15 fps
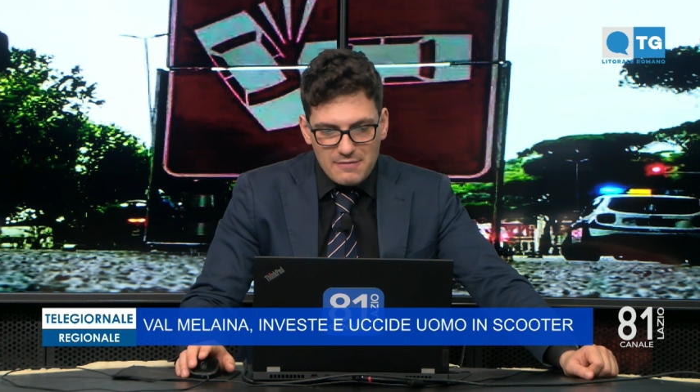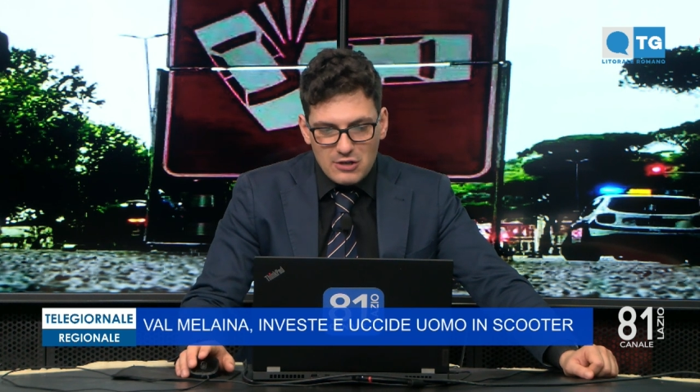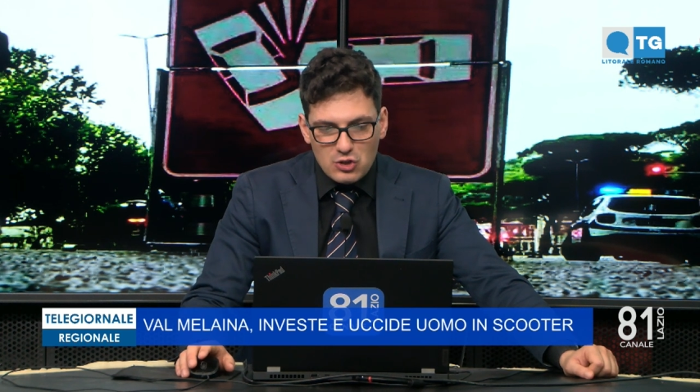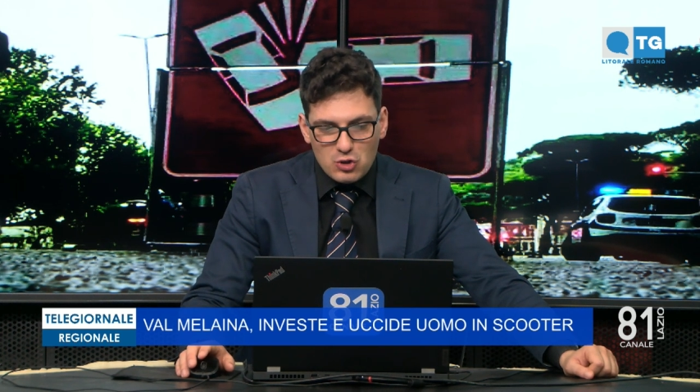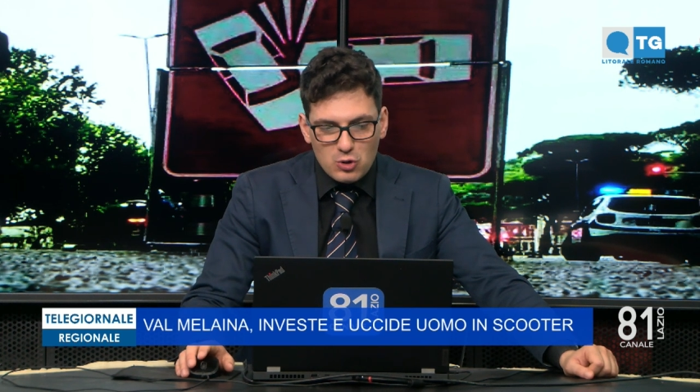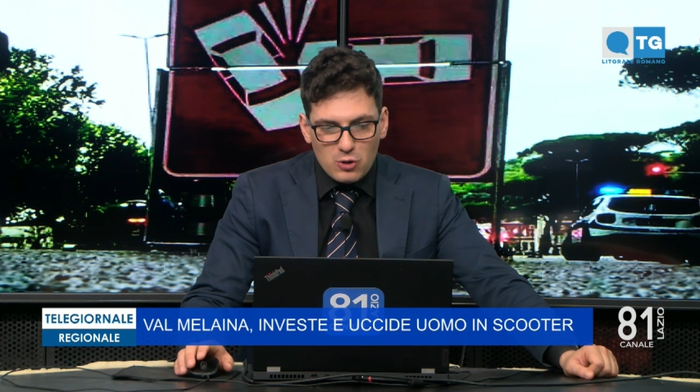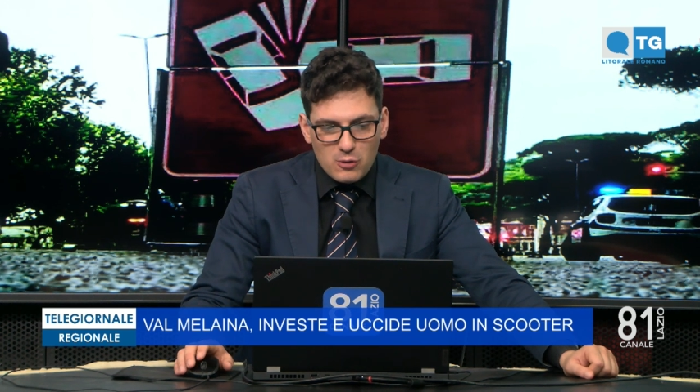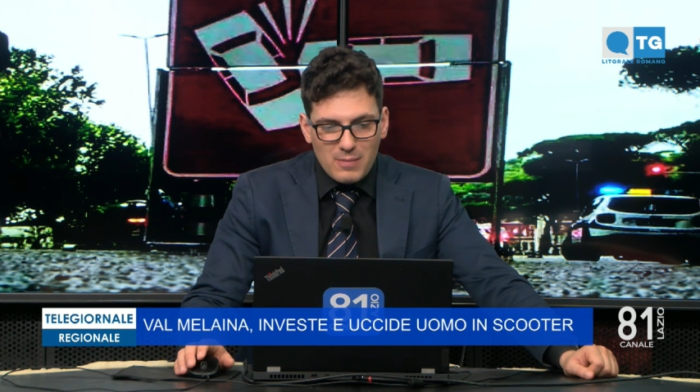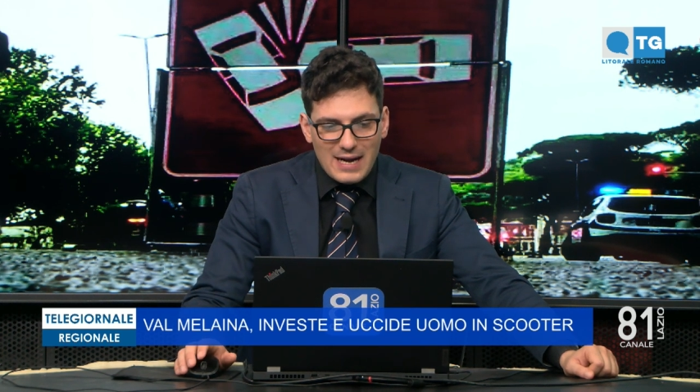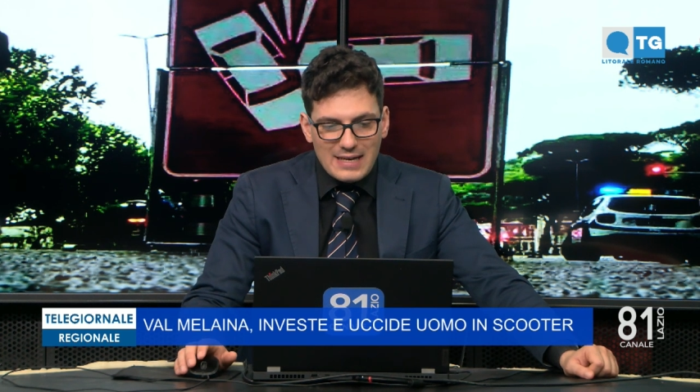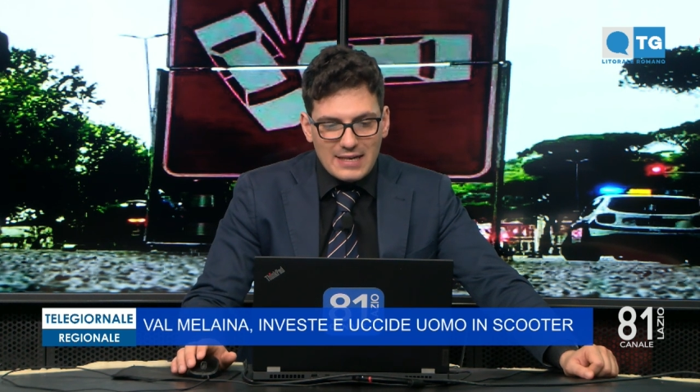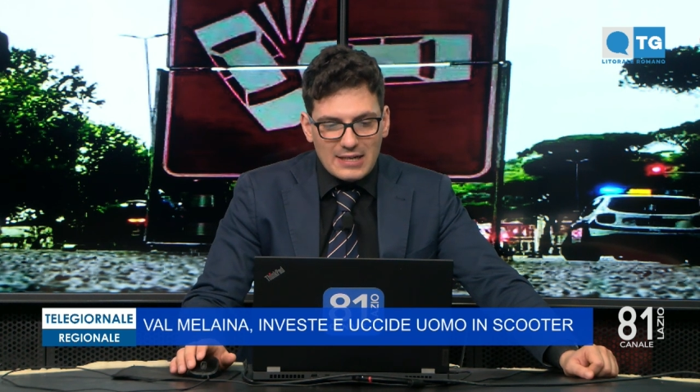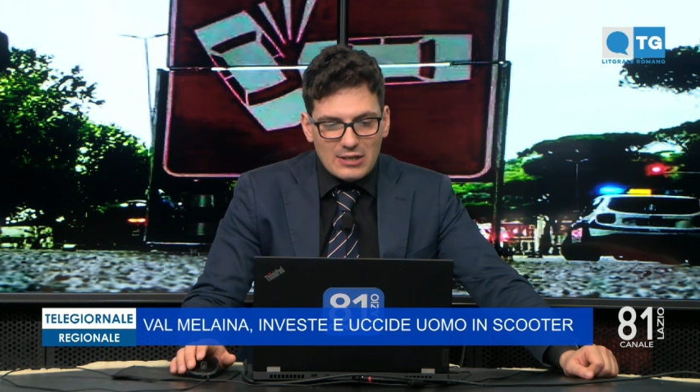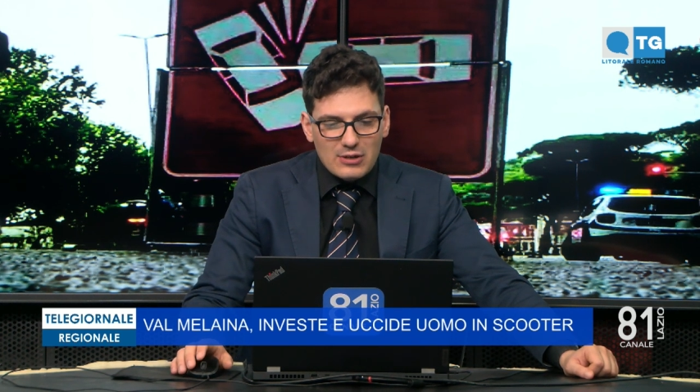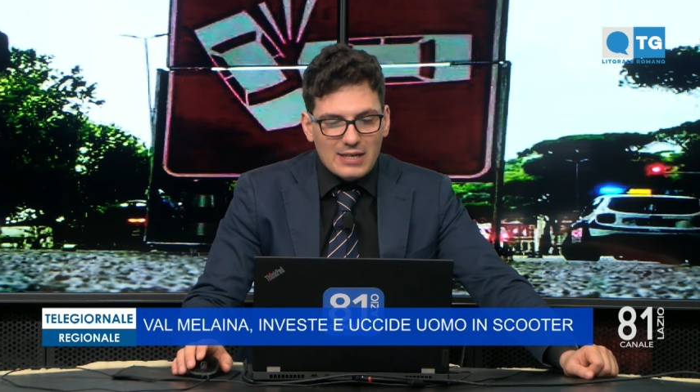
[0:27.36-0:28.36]
I vigili
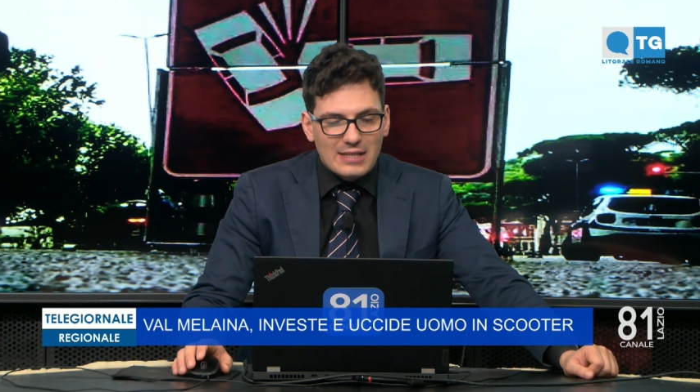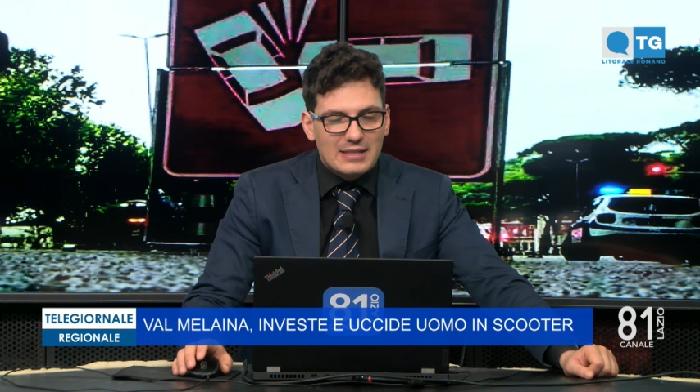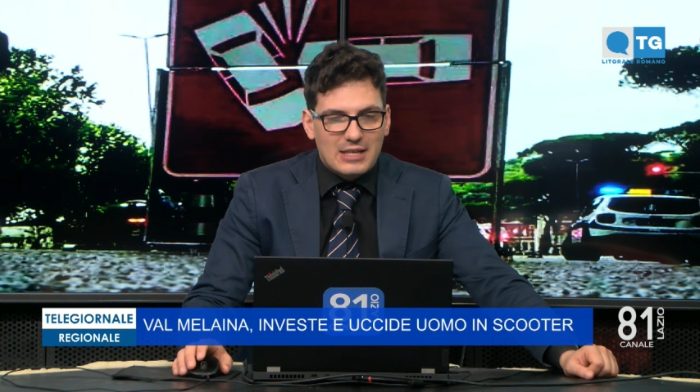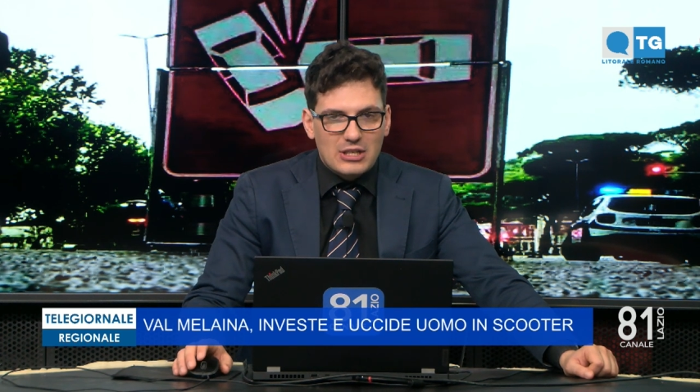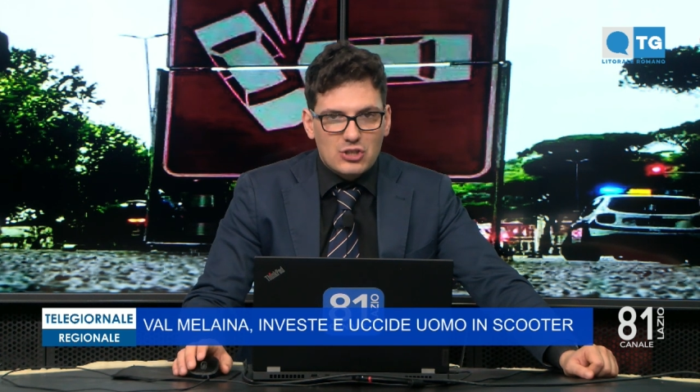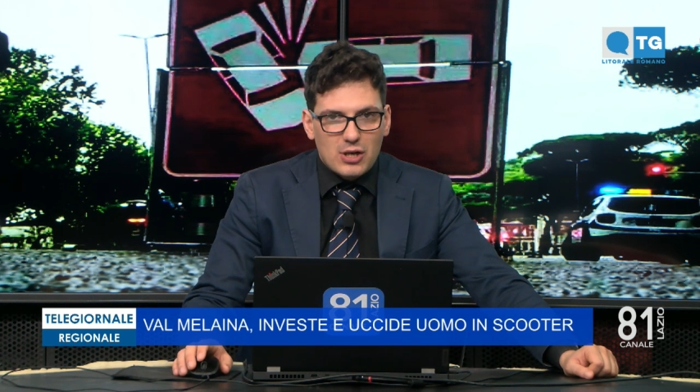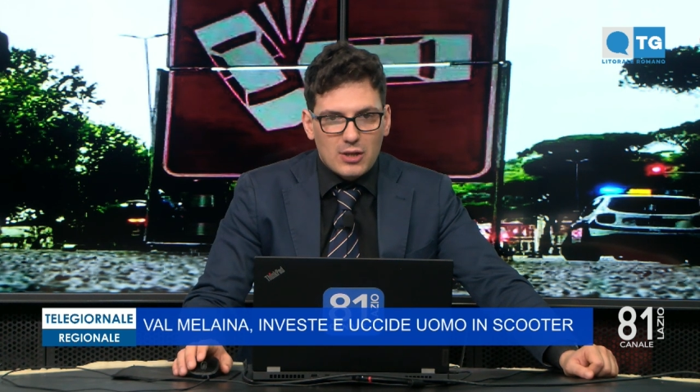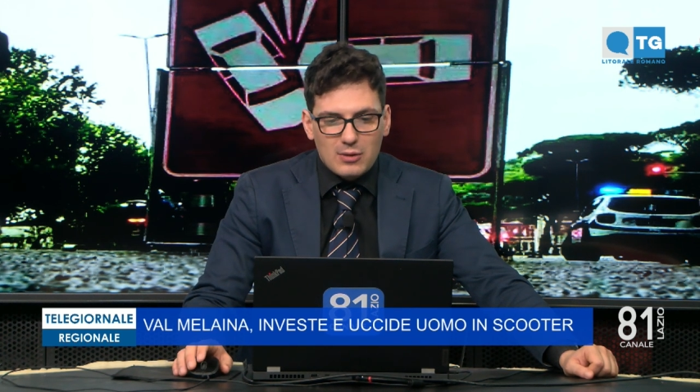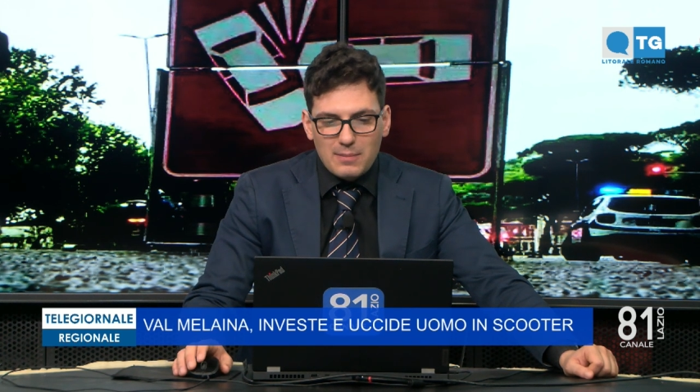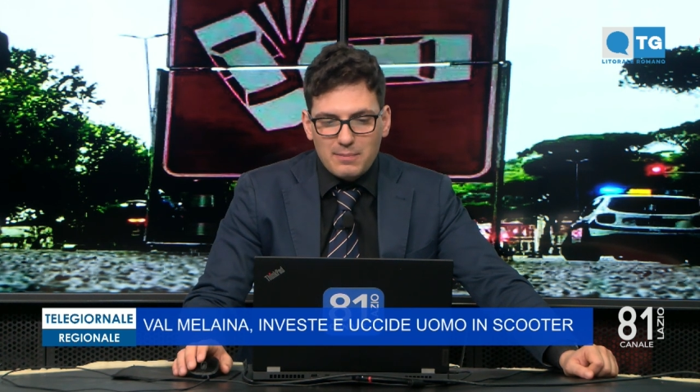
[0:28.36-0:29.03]
urbani hanno rintracciato